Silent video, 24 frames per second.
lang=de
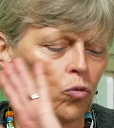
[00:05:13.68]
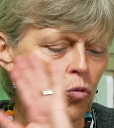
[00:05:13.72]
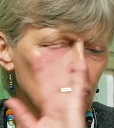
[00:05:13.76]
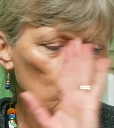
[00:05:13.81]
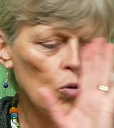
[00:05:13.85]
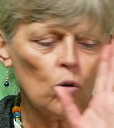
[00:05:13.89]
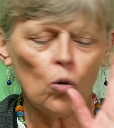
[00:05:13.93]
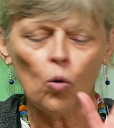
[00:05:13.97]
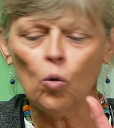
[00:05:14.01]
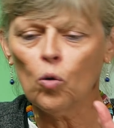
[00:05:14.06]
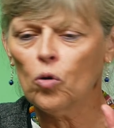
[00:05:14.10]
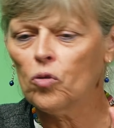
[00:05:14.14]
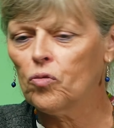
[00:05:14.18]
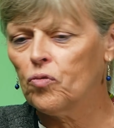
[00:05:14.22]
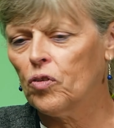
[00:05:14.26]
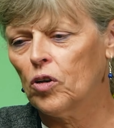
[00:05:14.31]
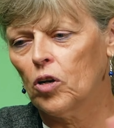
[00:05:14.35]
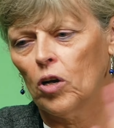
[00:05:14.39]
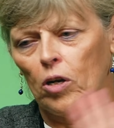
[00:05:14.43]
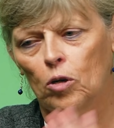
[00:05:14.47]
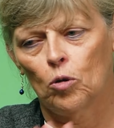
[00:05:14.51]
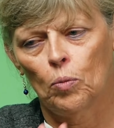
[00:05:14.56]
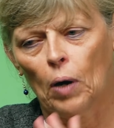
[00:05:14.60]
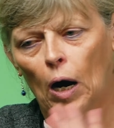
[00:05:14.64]
zu groß. Wir
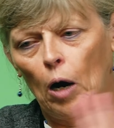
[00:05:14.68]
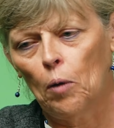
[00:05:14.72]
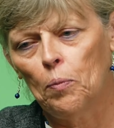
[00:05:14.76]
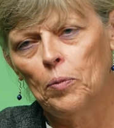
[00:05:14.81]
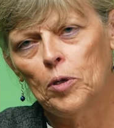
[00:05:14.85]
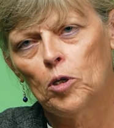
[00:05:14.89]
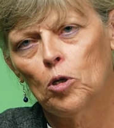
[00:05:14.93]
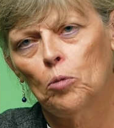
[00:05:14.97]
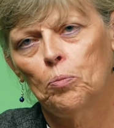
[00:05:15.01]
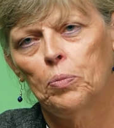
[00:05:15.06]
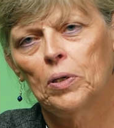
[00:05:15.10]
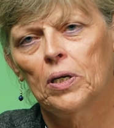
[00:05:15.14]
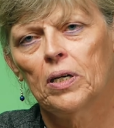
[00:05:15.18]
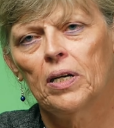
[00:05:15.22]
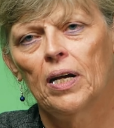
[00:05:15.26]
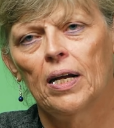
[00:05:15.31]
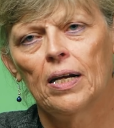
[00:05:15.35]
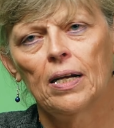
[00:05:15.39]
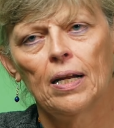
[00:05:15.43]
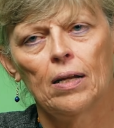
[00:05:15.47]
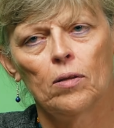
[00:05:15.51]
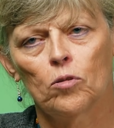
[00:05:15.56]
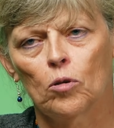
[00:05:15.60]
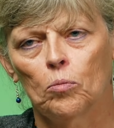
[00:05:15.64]
können überhaupt nicht
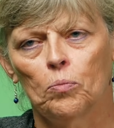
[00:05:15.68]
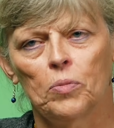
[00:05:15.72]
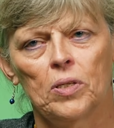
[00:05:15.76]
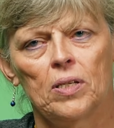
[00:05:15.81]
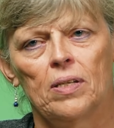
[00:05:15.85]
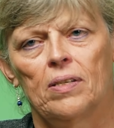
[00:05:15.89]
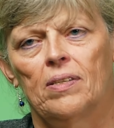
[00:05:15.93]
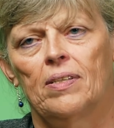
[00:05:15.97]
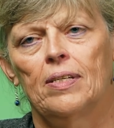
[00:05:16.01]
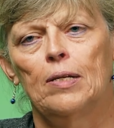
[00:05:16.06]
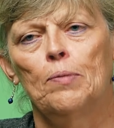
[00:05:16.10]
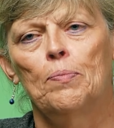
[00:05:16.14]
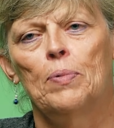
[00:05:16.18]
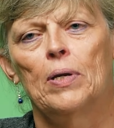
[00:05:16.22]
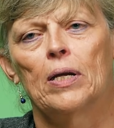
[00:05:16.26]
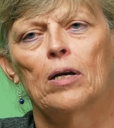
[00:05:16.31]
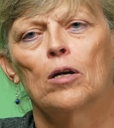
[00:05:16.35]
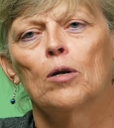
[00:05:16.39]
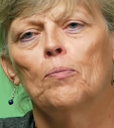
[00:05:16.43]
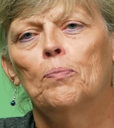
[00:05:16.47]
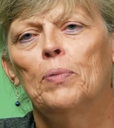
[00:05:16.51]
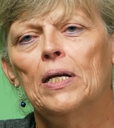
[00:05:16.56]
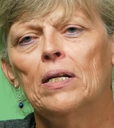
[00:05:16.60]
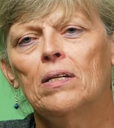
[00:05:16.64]
operieren in so einem
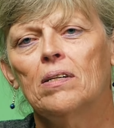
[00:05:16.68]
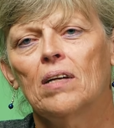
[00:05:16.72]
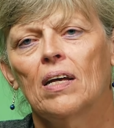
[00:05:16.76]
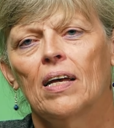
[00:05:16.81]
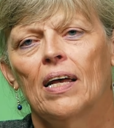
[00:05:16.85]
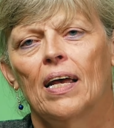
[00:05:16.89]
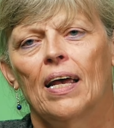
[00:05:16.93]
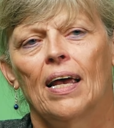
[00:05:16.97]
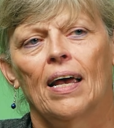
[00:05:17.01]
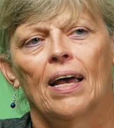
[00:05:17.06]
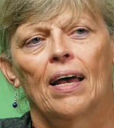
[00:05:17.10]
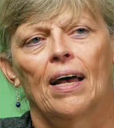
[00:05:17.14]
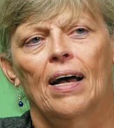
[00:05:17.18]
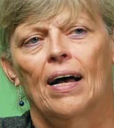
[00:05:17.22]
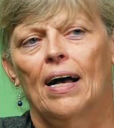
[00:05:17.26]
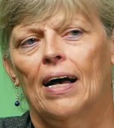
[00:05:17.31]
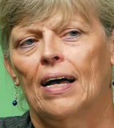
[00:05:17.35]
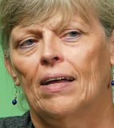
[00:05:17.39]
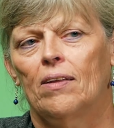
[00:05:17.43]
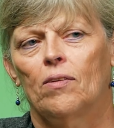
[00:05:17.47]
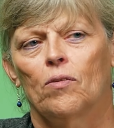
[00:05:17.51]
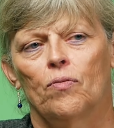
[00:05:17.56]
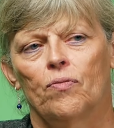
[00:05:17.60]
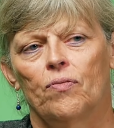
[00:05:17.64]
sensiblen Gebiet.
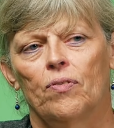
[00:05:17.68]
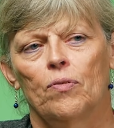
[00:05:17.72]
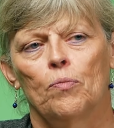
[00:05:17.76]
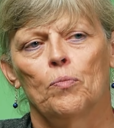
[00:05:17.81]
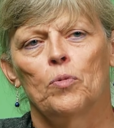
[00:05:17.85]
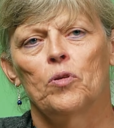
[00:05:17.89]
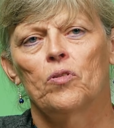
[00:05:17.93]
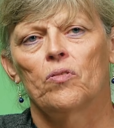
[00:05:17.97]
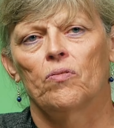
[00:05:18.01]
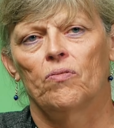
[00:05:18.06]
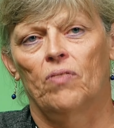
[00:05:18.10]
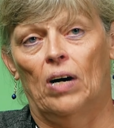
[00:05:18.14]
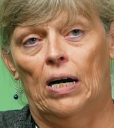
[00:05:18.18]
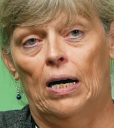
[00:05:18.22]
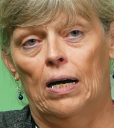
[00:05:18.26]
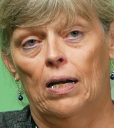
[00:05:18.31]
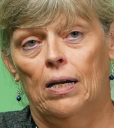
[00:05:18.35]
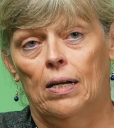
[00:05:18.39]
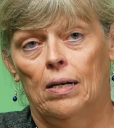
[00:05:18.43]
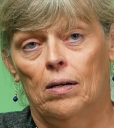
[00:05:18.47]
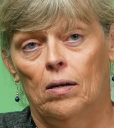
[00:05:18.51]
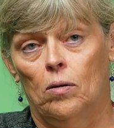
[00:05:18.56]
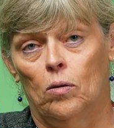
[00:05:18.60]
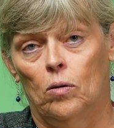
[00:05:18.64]
Also wir müssen
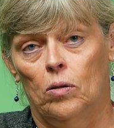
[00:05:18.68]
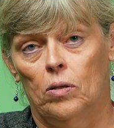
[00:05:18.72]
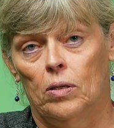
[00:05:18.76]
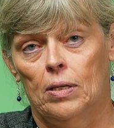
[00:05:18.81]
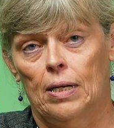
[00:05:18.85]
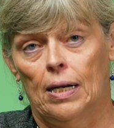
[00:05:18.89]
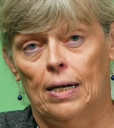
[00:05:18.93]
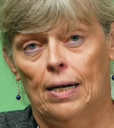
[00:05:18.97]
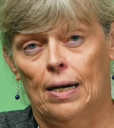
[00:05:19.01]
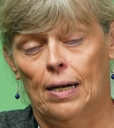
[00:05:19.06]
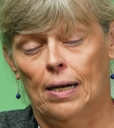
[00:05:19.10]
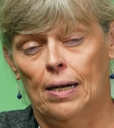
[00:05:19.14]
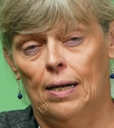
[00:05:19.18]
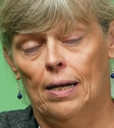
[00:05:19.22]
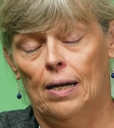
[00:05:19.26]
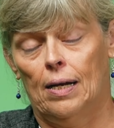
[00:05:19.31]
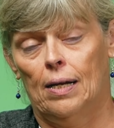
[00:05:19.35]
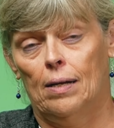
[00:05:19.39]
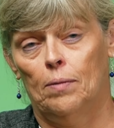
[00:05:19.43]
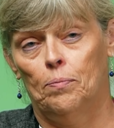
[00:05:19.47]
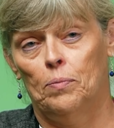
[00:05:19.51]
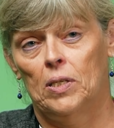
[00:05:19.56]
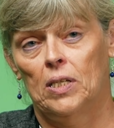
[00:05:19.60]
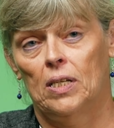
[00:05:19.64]
warten und dann äh,
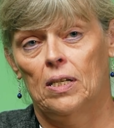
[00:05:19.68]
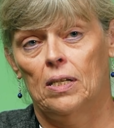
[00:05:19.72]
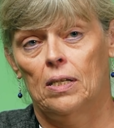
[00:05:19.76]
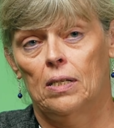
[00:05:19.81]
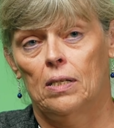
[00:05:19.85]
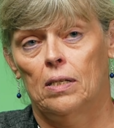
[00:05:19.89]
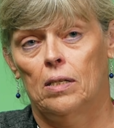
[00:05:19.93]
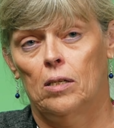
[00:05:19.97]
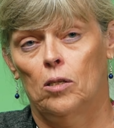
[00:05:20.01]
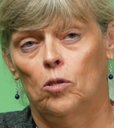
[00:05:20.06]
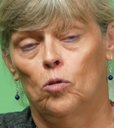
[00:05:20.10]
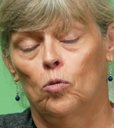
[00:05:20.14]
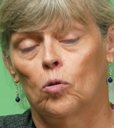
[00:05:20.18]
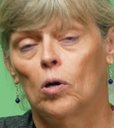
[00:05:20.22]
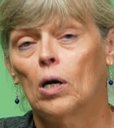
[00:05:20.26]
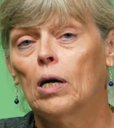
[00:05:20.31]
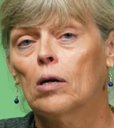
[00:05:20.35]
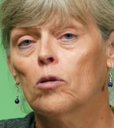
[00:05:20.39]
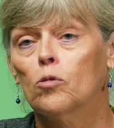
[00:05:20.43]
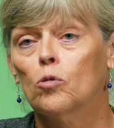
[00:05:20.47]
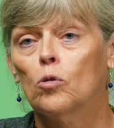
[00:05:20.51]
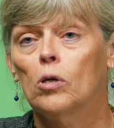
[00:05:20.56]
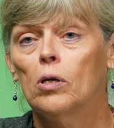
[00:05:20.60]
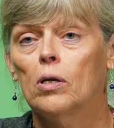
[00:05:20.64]
haben sich die
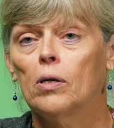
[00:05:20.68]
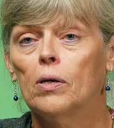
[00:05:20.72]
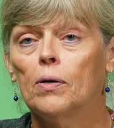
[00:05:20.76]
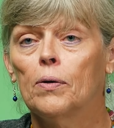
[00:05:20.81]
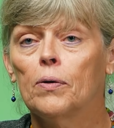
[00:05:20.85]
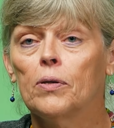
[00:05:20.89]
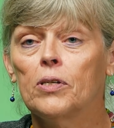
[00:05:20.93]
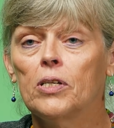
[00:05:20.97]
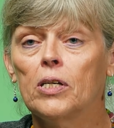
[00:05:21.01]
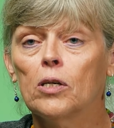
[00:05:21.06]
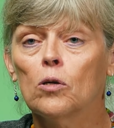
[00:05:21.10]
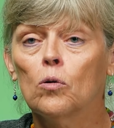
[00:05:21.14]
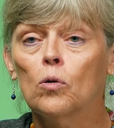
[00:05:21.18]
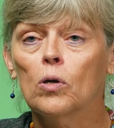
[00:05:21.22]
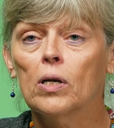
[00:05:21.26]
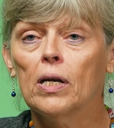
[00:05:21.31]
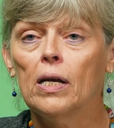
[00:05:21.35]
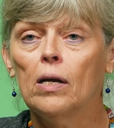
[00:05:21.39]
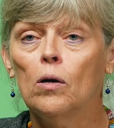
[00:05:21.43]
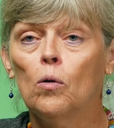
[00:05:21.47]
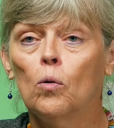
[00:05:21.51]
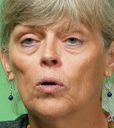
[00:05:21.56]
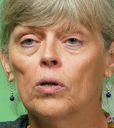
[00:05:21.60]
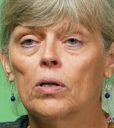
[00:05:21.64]

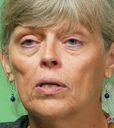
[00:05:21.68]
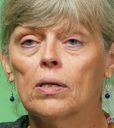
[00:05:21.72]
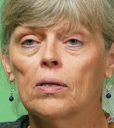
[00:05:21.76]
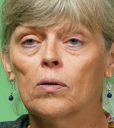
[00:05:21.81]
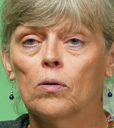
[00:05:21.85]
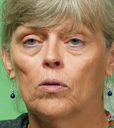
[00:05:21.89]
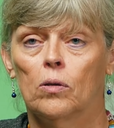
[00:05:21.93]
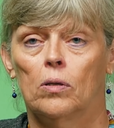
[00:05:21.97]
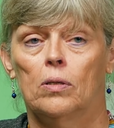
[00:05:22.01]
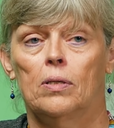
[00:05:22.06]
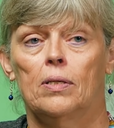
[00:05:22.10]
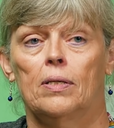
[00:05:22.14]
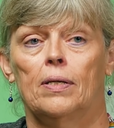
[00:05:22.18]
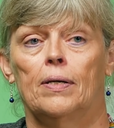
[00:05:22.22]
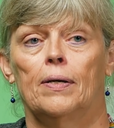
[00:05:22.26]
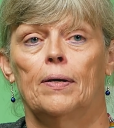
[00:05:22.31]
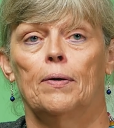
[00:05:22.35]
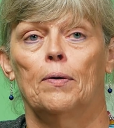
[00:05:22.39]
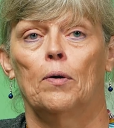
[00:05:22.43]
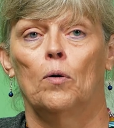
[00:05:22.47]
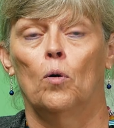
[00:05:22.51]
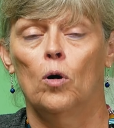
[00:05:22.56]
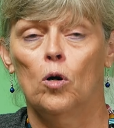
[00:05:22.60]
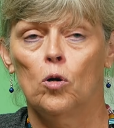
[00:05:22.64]
Thoraxchirurgie äh, und, und
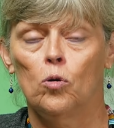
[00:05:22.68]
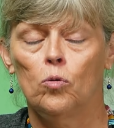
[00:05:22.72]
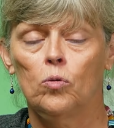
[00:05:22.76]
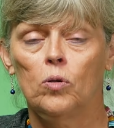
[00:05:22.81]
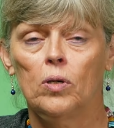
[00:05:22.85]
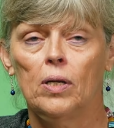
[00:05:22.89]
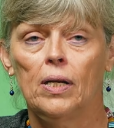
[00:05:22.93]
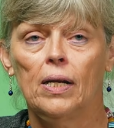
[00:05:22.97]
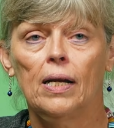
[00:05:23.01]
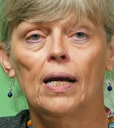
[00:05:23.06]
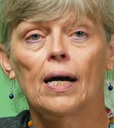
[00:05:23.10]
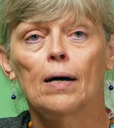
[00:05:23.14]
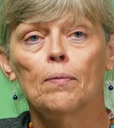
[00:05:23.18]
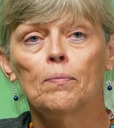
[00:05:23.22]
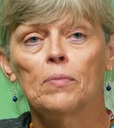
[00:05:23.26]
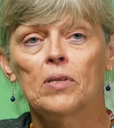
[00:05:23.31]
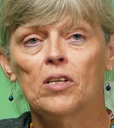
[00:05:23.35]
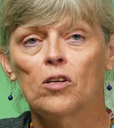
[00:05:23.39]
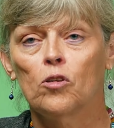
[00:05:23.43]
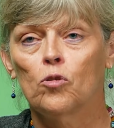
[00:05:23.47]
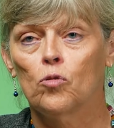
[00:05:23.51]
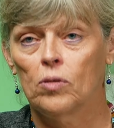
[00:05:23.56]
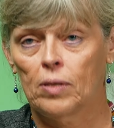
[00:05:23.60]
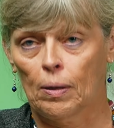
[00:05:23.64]
äh, Onkologie haben
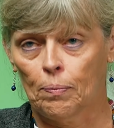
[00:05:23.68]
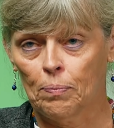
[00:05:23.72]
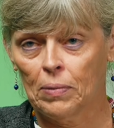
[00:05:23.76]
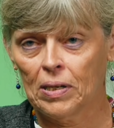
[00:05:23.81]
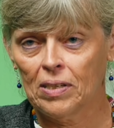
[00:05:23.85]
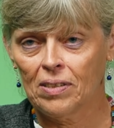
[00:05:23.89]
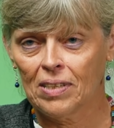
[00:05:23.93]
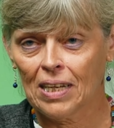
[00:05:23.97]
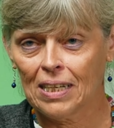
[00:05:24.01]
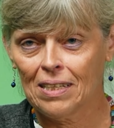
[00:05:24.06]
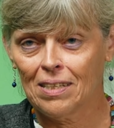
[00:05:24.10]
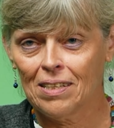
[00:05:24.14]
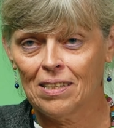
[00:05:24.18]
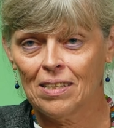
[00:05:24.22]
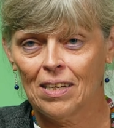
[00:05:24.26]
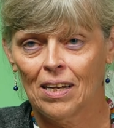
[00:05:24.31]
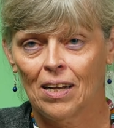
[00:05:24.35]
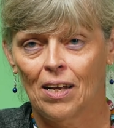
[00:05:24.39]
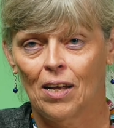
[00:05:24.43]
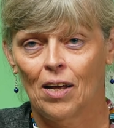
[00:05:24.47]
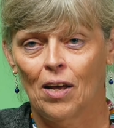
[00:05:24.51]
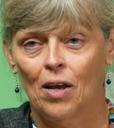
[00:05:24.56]
sich zusammengesetzt